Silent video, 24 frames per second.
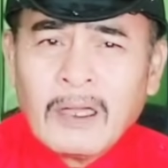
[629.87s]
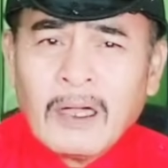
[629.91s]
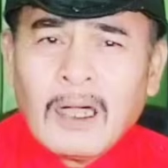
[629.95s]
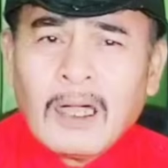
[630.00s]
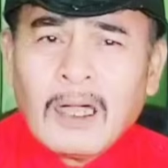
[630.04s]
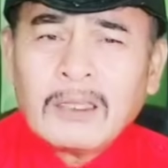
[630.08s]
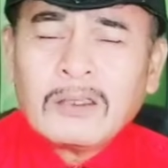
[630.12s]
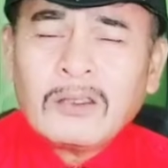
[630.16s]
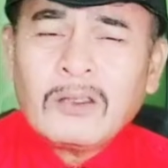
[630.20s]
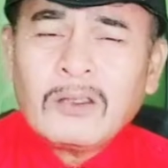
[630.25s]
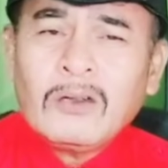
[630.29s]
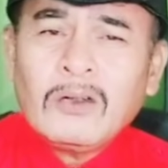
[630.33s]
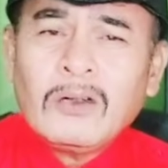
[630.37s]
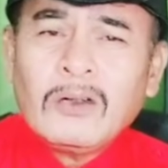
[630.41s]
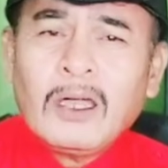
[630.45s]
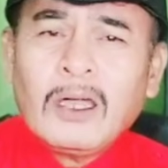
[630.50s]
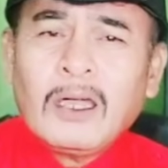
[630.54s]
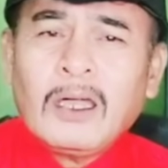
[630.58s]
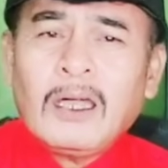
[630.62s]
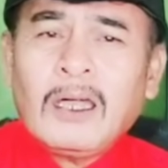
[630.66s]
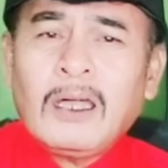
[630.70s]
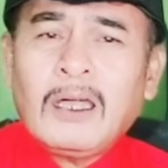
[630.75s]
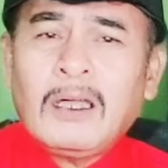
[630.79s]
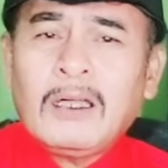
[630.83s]
At yung
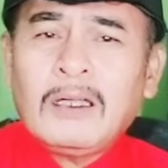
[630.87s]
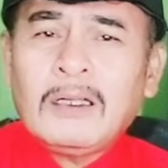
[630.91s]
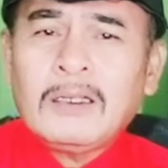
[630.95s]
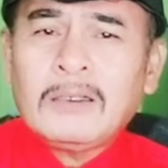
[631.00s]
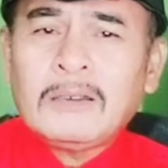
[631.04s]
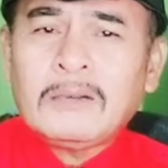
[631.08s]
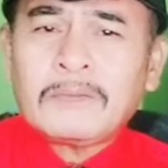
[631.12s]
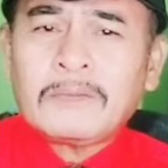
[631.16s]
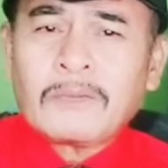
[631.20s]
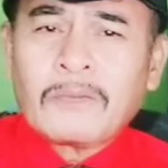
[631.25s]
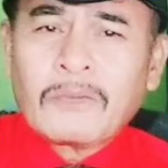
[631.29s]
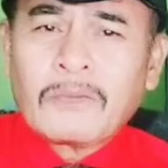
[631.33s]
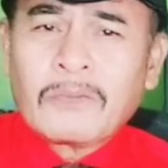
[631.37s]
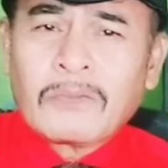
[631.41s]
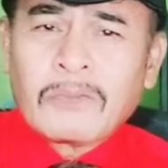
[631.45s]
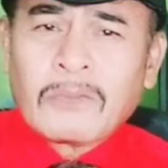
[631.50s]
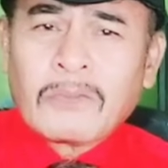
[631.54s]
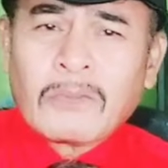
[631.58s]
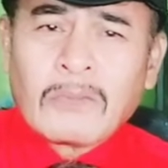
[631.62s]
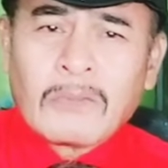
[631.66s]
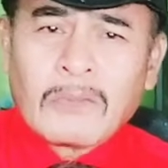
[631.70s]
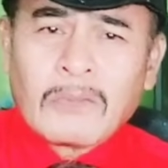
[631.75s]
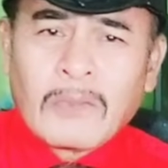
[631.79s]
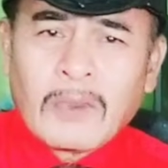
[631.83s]
uh,
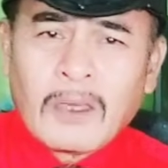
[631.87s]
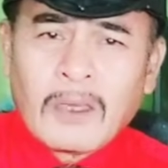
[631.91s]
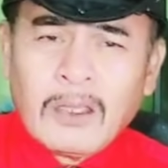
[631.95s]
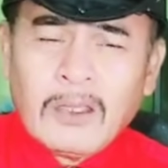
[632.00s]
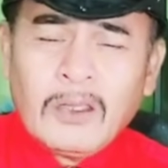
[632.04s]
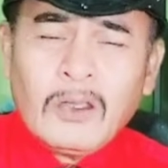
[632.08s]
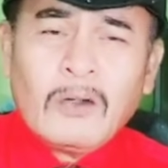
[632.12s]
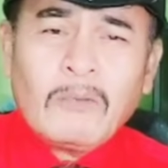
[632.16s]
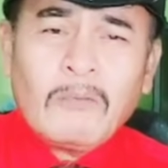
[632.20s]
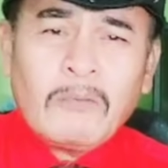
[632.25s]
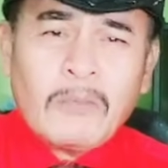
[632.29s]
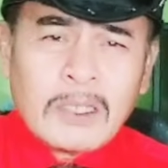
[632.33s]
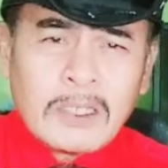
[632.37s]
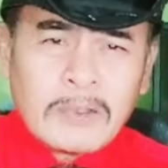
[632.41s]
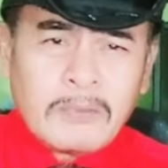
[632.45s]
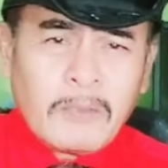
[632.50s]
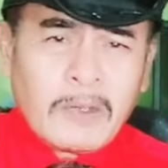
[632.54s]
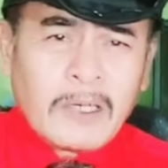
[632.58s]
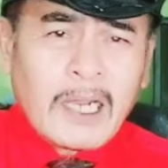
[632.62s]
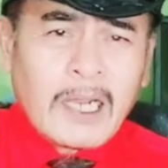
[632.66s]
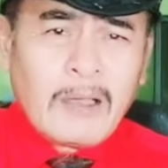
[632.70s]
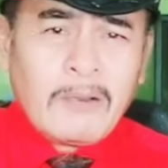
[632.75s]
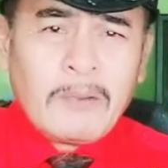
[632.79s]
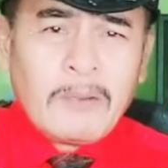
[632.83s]
yung mas
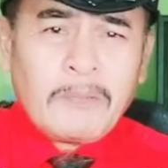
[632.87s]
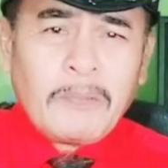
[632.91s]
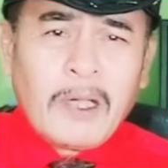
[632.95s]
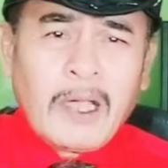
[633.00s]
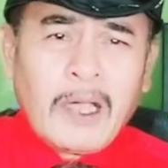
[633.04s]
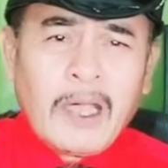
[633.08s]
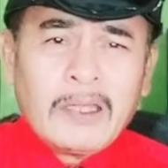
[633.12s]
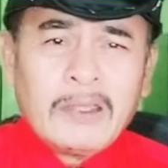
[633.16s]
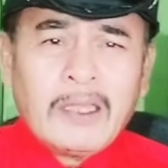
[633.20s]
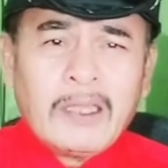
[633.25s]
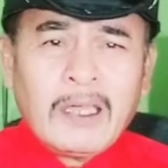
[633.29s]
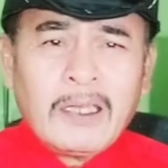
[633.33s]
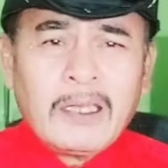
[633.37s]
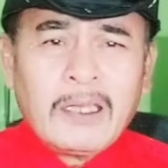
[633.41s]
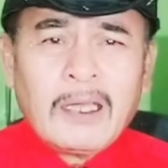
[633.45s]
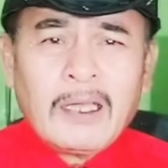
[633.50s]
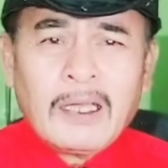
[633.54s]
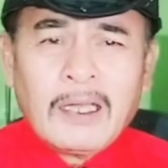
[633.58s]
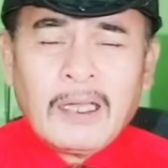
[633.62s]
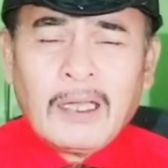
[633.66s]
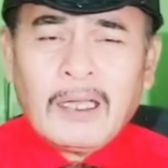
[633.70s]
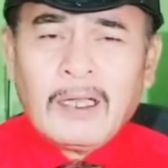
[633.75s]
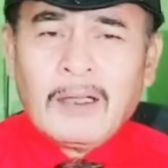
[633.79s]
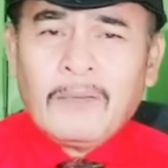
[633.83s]
marami pa nga dyan ang
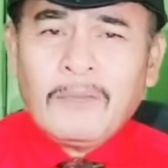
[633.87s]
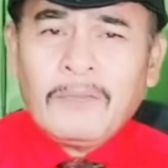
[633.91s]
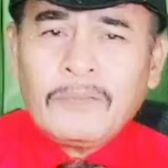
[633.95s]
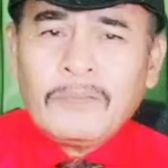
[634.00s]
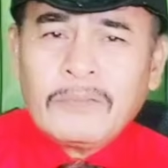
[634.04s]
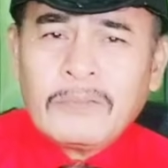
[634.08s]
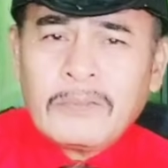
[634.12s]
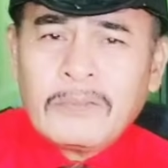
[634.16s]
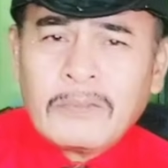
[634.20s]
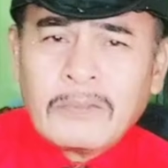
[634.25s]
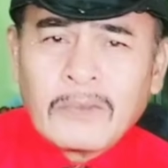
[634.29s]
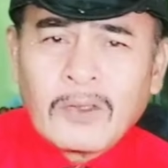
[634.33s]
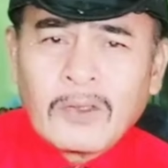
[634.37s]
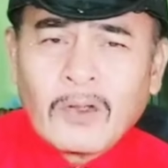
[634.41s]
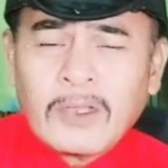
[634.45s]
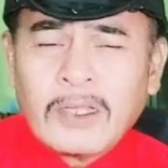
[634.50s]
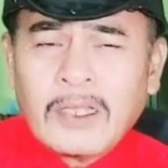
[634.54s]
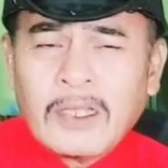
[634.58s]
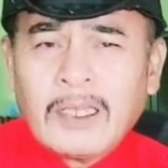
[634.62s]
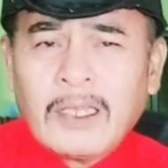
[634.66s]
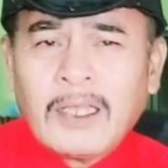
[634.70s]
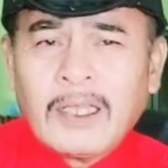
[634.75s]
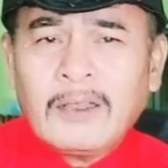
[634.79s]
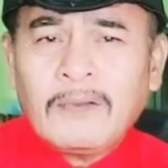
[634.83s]
uh,
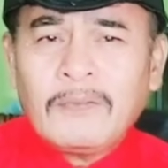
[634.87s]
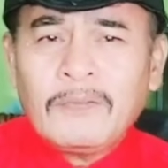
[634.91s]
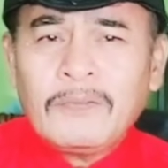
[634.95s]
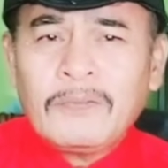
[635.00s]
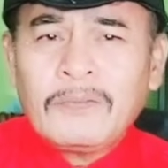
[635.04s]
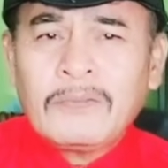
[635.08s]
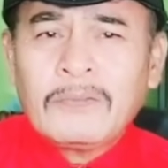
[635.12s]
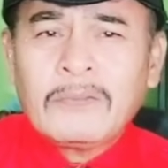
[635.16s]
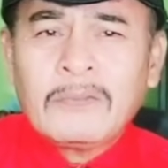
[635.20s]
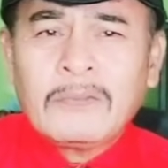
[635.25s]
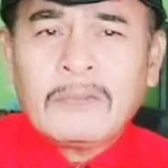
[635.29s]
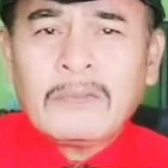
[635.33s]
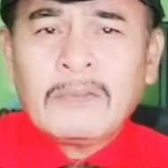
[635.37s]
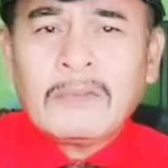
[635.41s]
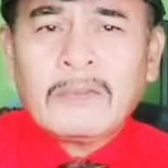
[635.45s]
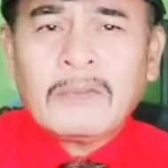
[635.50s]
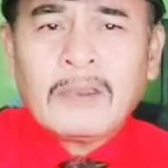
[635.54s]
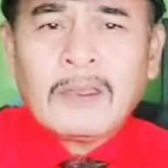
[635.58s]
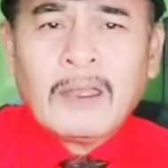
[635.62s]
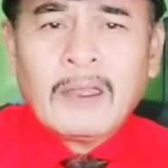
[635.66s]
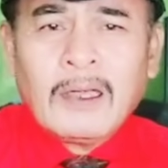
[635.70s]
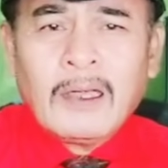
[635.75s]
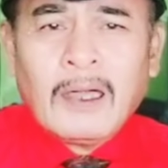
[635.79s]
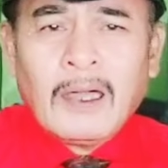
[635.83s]
kanyan eh,
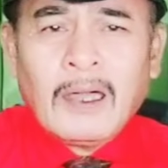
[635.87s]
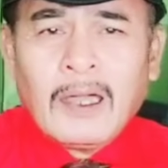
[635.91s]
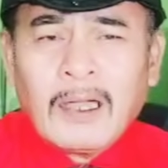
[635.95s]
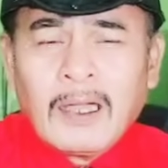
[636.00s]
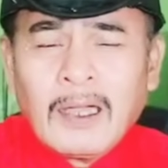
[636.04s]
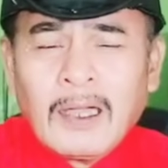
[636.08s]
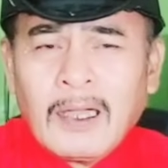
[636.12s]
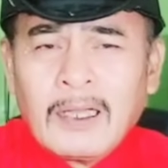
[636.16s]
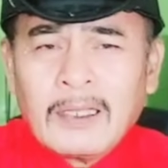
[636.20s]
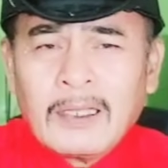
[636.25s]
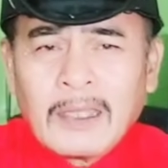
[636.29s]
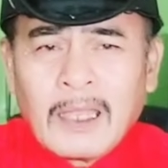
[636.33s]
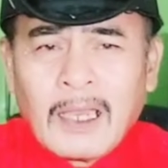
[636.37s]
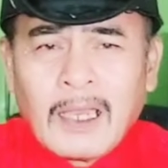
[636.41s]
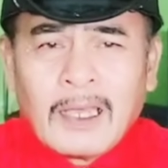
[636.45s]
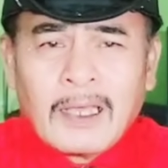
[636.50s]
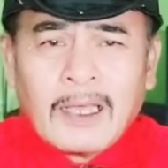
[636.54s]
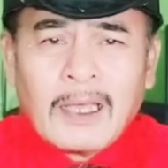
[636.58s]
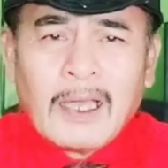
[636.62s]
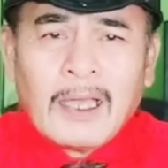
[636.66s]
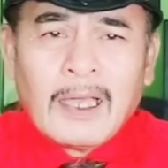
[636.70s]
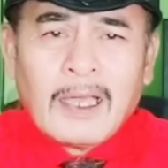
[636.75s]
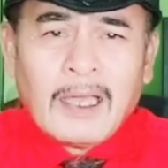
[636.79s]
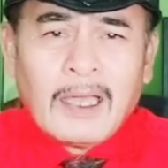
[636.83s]
ang uh,
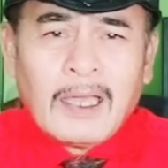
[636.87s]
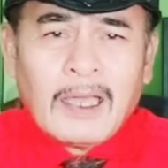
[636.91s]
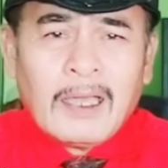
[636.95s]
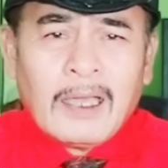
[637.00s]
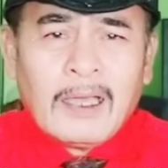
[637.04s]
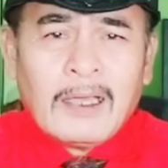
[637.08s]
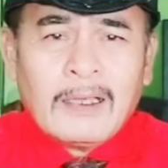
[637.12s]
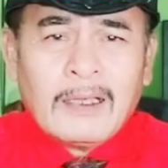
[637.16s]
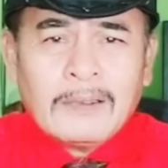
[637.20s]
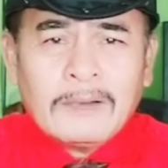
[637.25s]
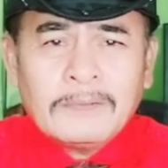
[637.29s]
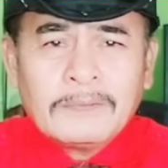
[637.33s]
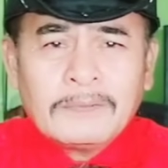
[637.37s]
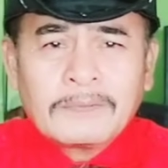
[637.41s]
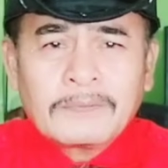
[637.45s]
talagang uh,